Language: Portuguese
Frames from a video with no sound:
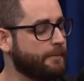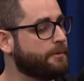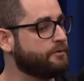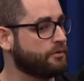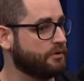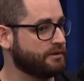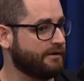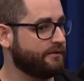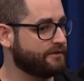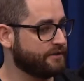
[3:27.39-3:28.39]
mesmo quando não
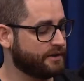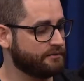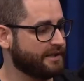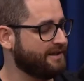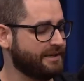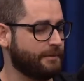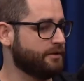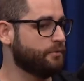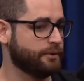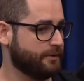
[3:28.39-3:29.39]
estava vencendo, estava
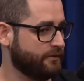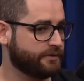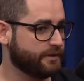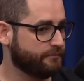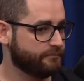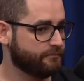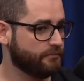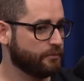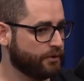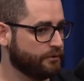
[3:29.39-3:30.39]
trabalhando muito para vencer.
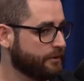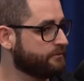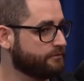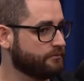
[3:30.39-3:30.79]
Muito mesmo.